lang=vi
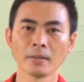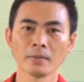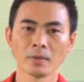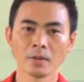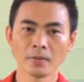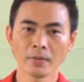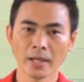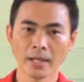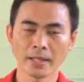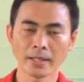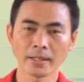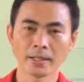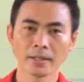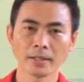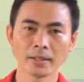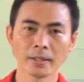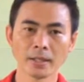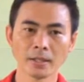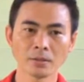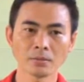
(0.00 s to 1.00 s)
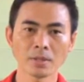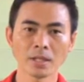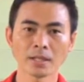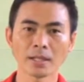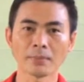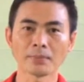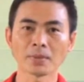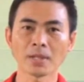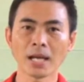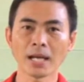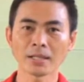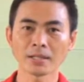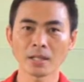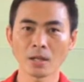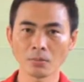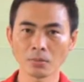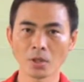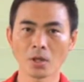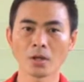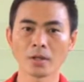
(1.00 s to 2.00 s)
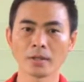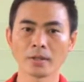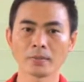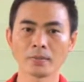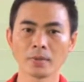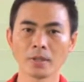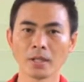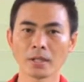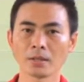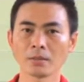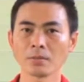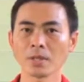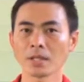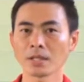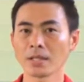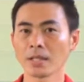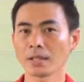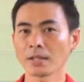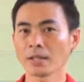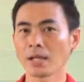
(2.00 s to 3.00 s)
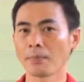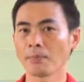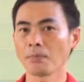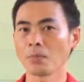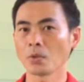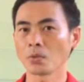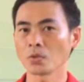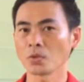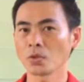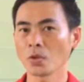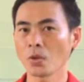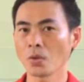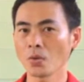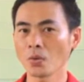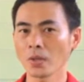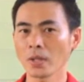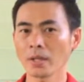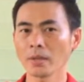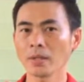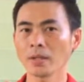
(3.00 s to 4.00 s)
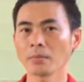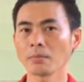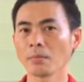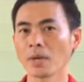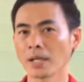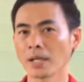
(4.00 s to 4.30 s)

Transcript: bởi vậy khi chúng ta tập tay xong rồi giờ chúng ta sẽ tập một số cái bài